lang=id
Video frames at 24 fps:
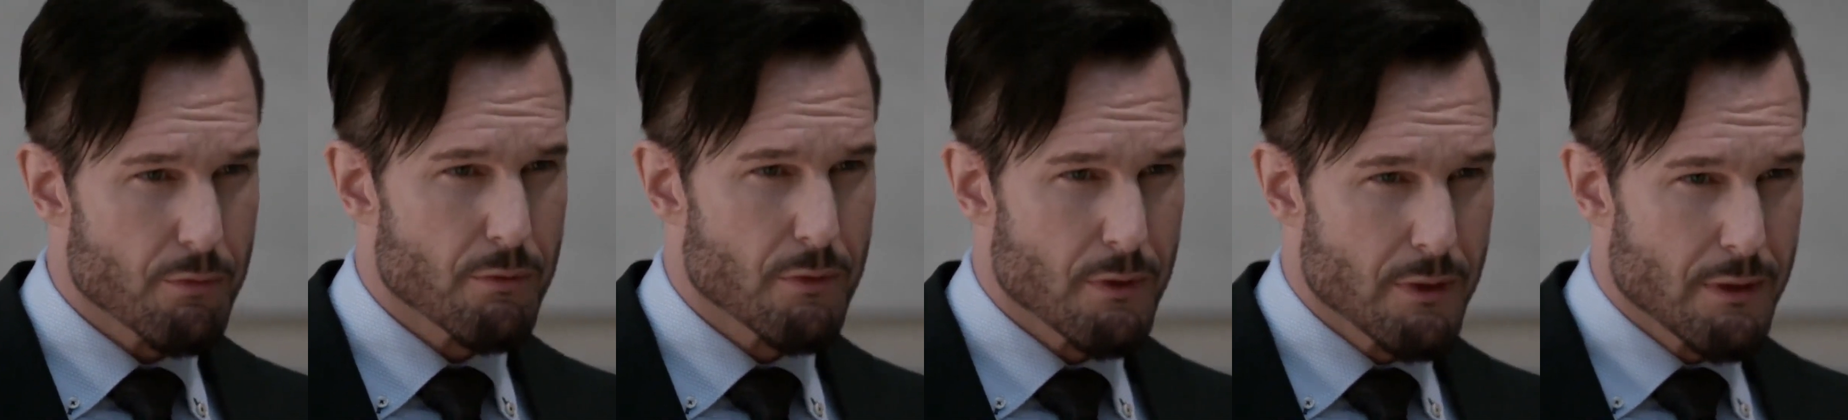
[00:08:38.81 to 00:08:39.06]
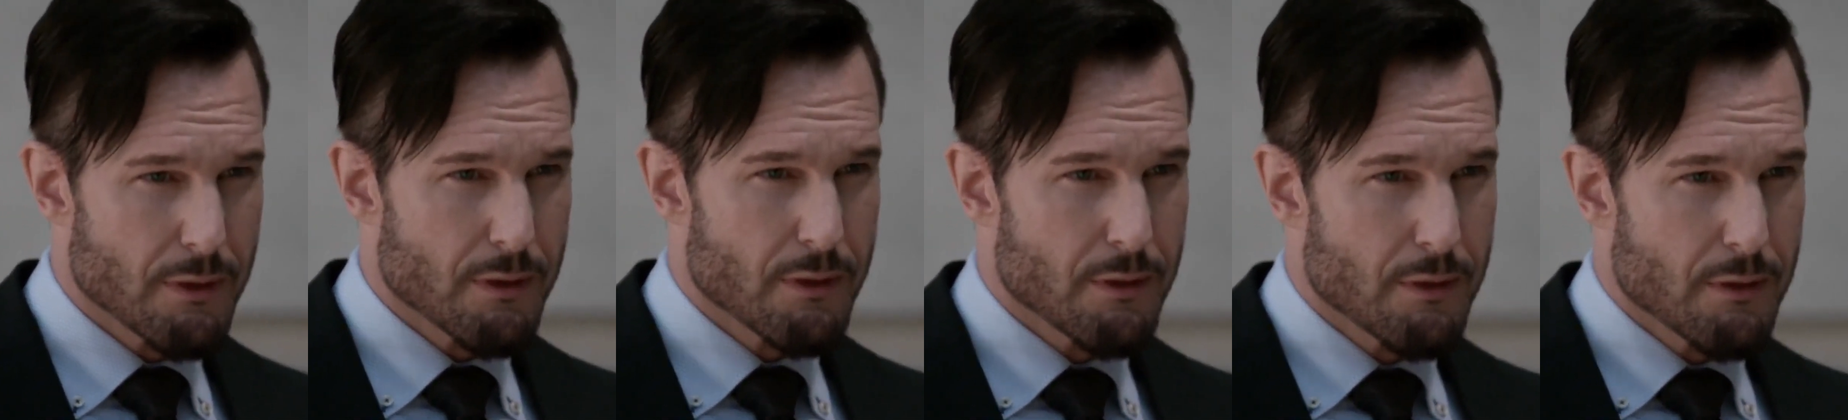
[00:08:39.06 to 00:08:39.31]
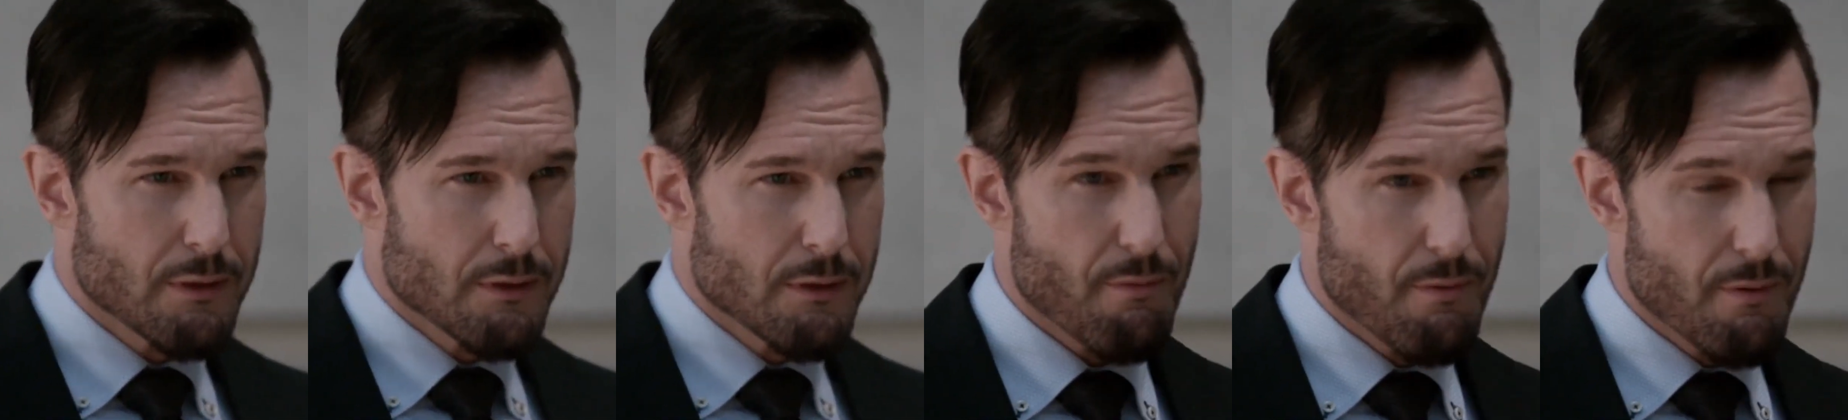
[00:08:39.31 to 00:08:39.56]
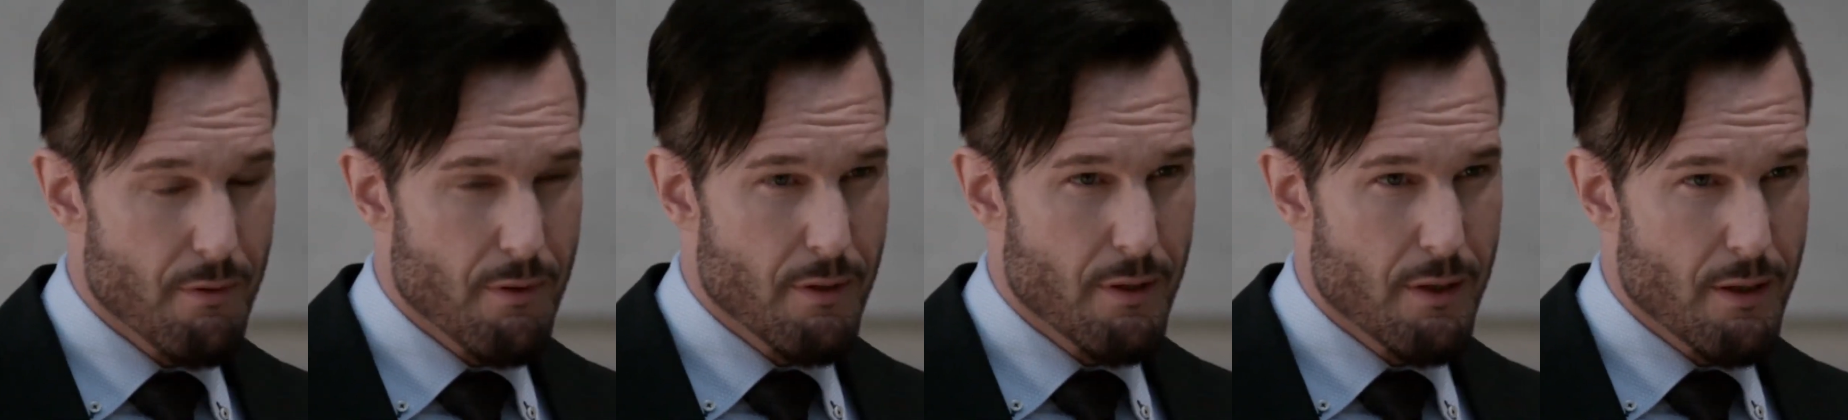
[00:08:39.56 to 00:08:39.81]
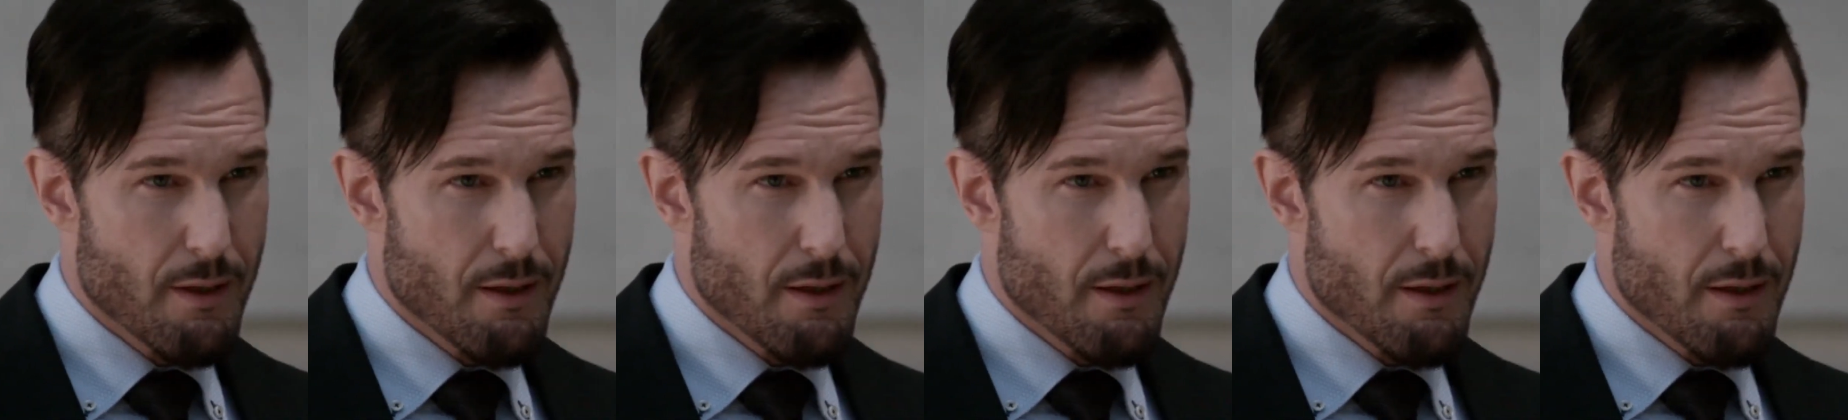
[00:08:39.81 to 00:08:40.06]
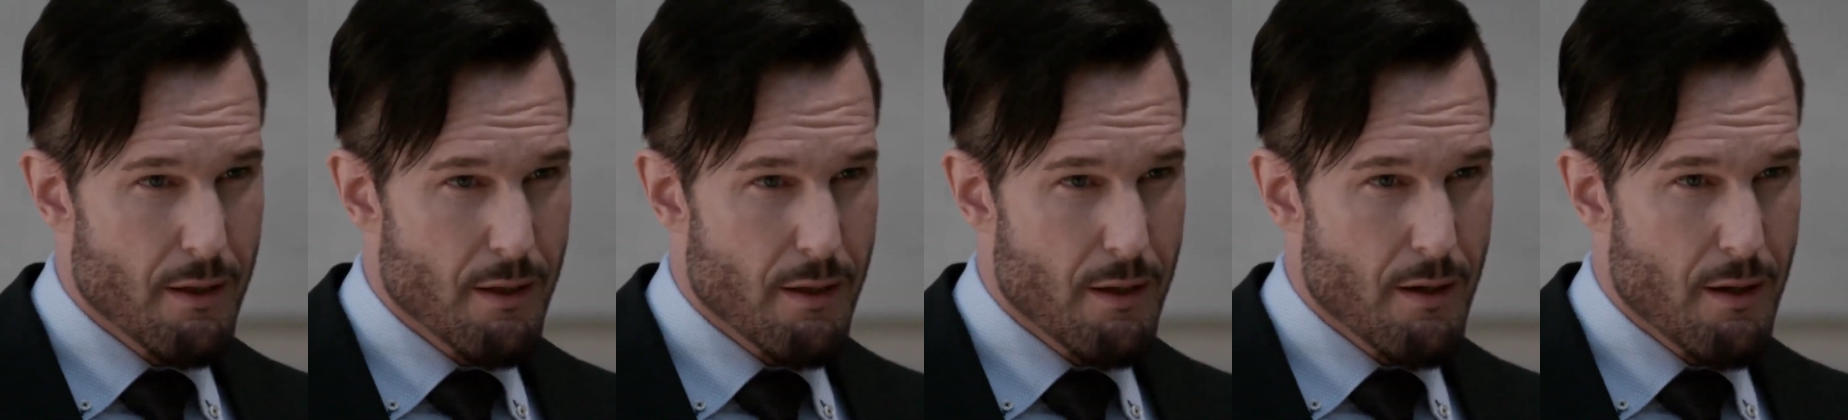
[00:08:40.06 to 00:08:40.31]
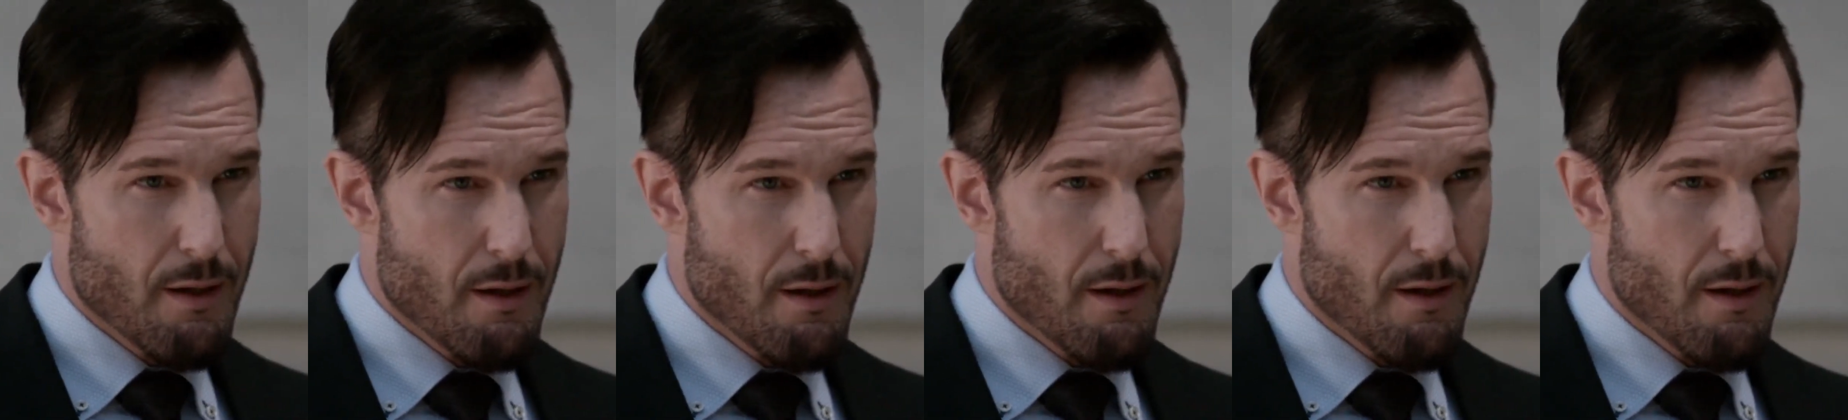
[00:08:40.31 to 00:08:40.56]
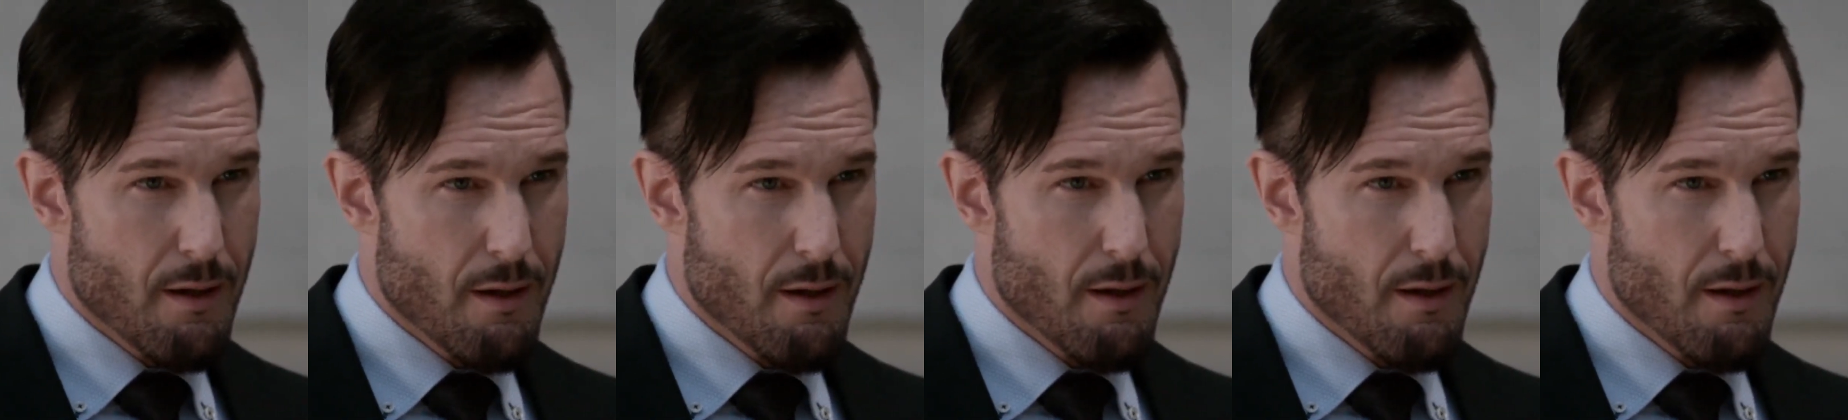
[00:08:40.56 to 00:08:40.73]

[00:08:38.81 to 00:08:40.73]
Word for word: dan balas dendam pribadi